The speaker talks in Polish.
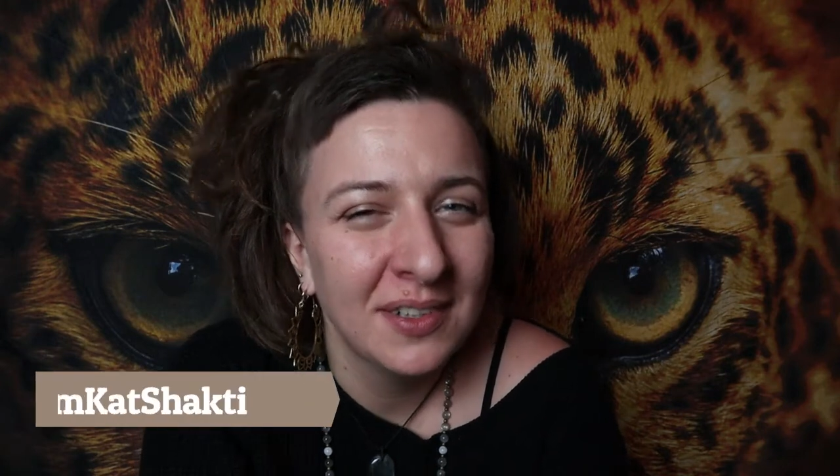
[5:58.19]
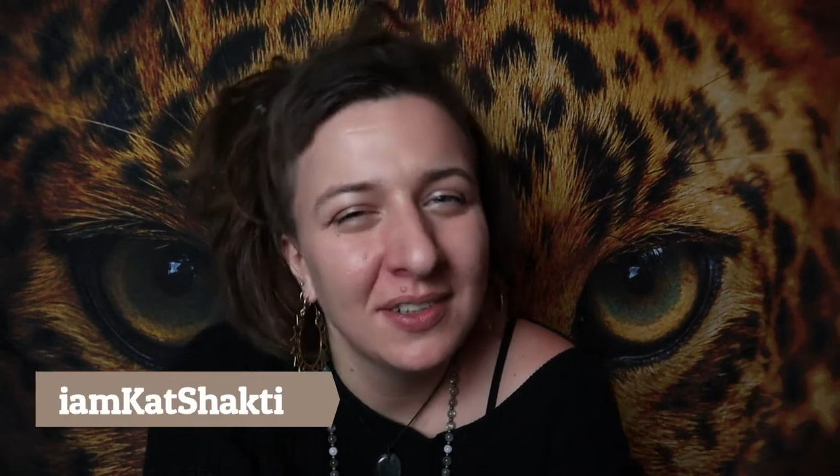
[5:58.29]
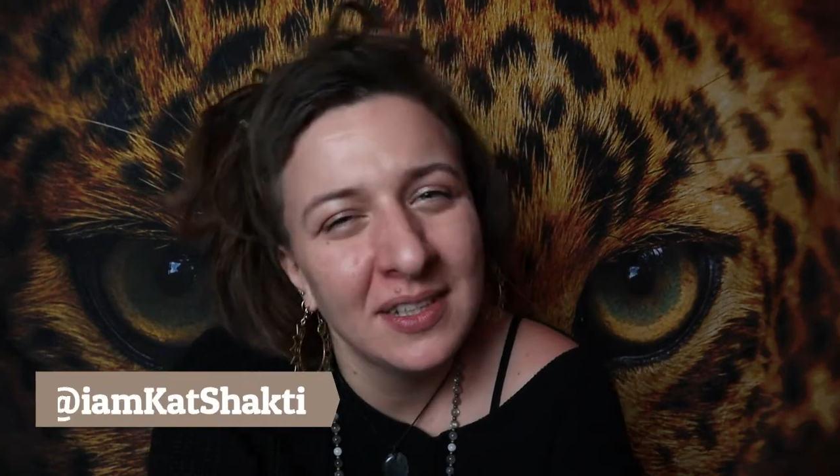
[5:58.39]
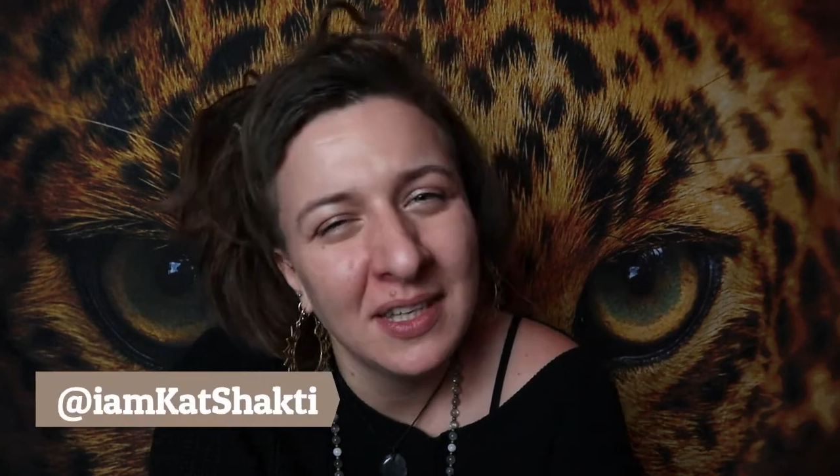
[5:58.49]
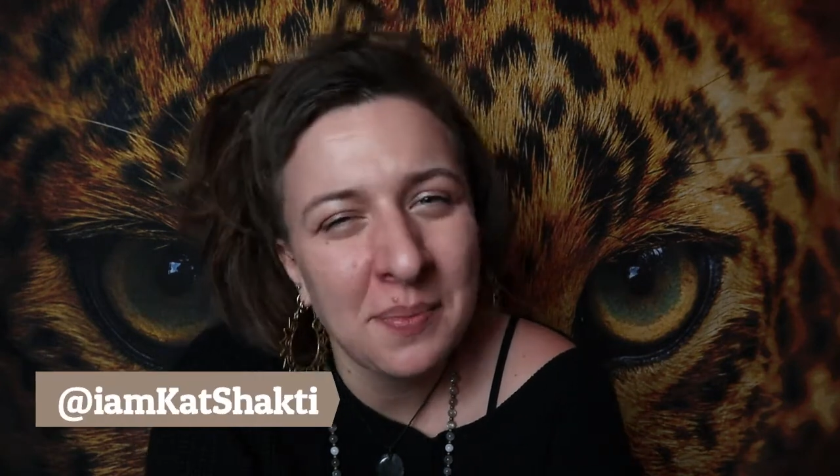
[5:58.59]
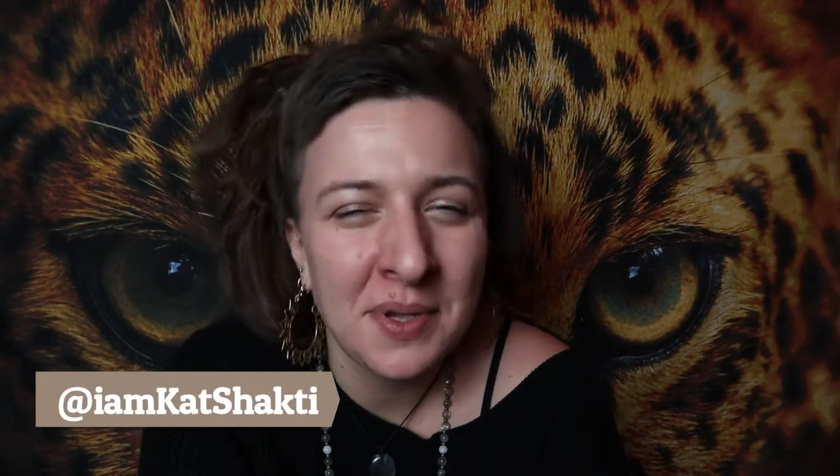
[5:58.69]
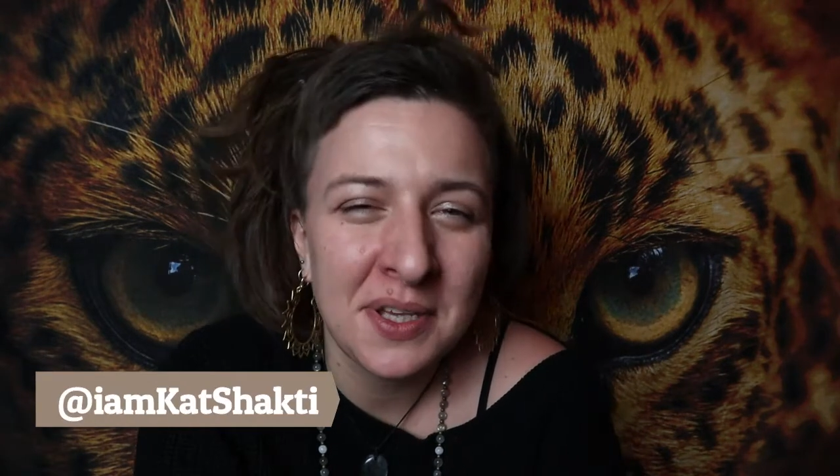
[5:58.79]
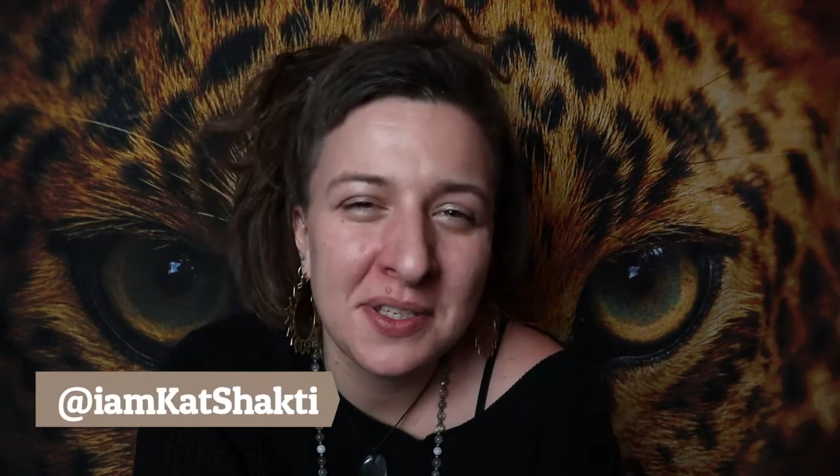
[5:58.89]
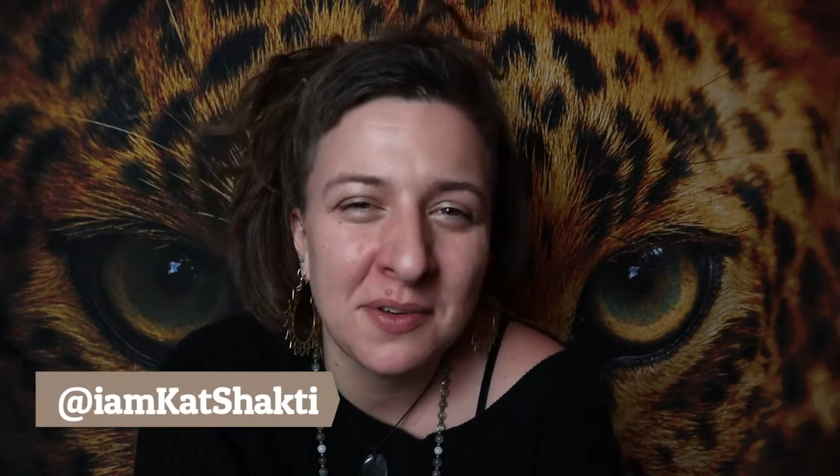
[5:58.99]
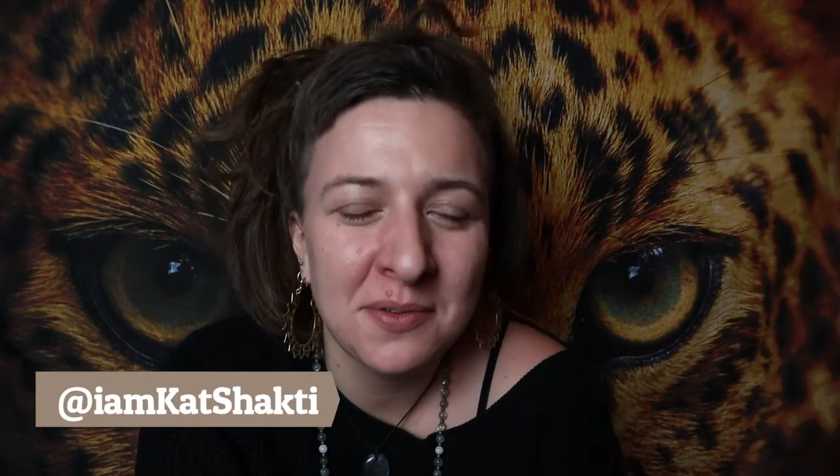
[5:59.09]
Ten tapping
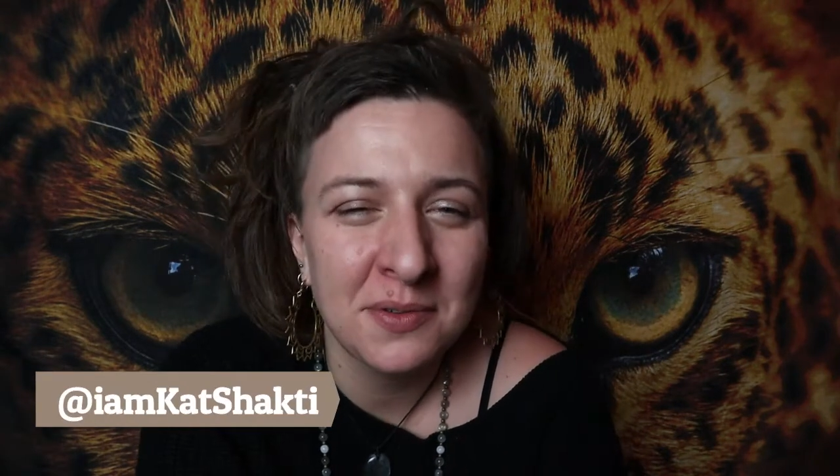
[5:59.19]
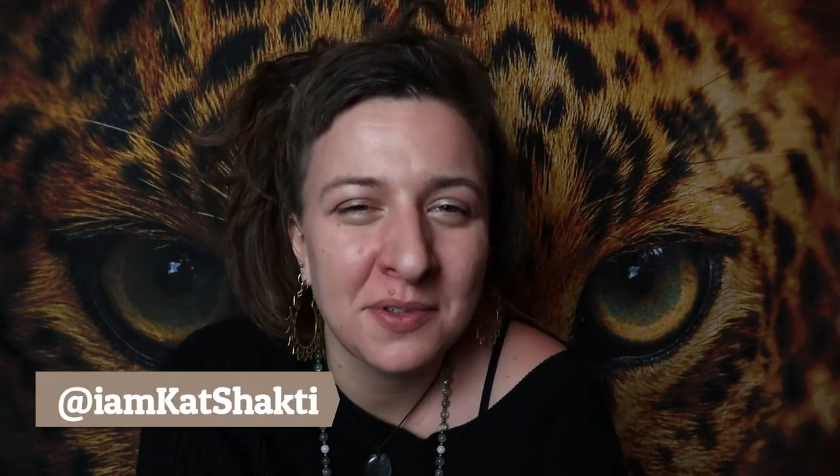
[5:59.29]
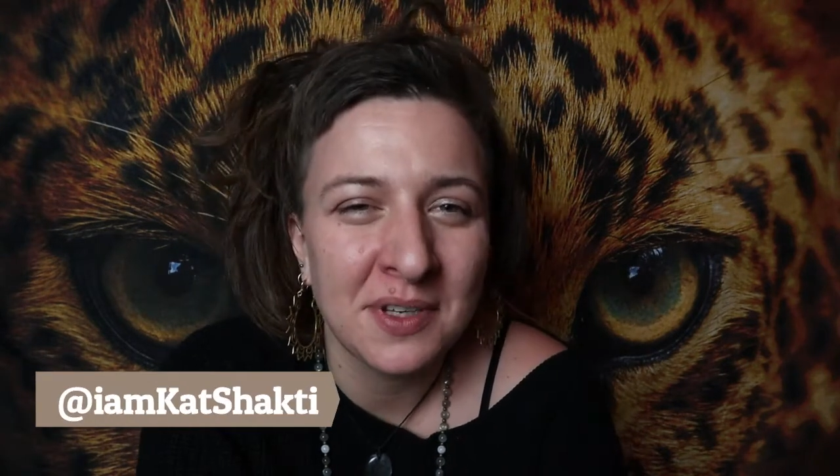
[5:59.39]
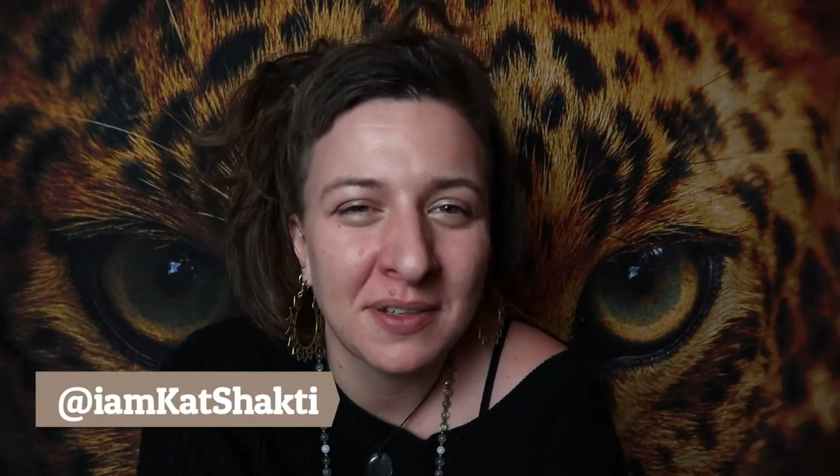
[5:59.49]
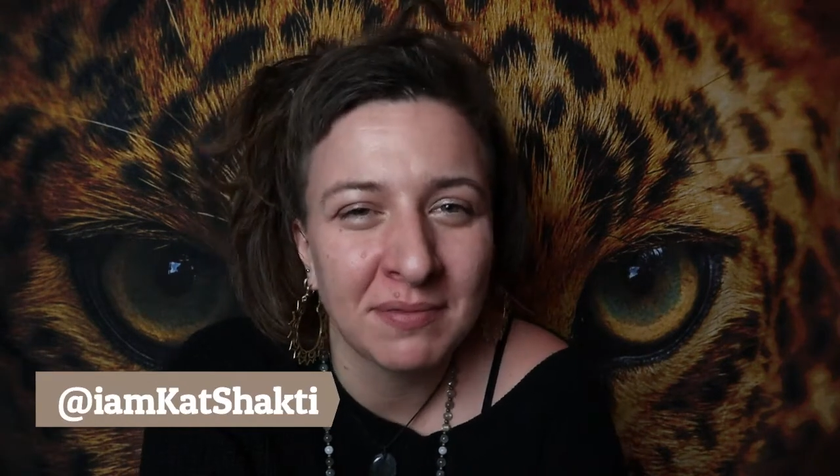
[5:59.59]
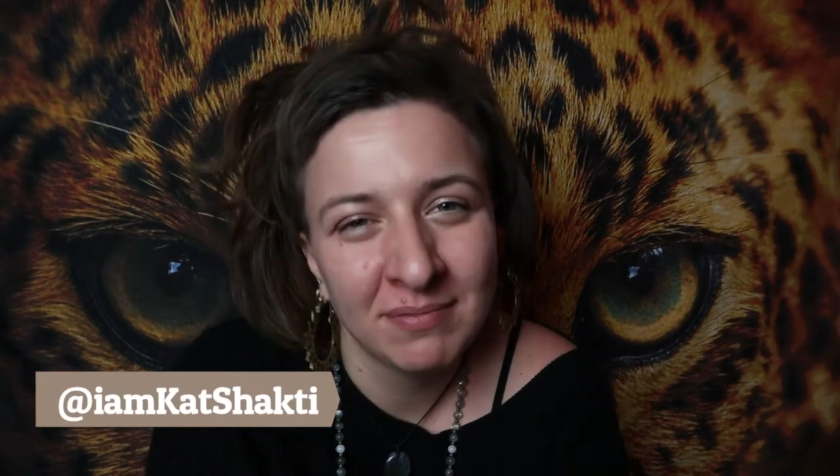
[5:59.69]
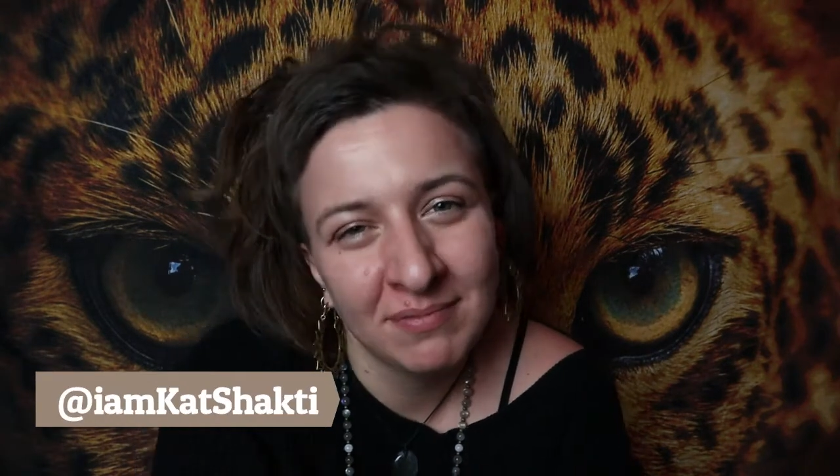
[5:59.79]
jest króciutki.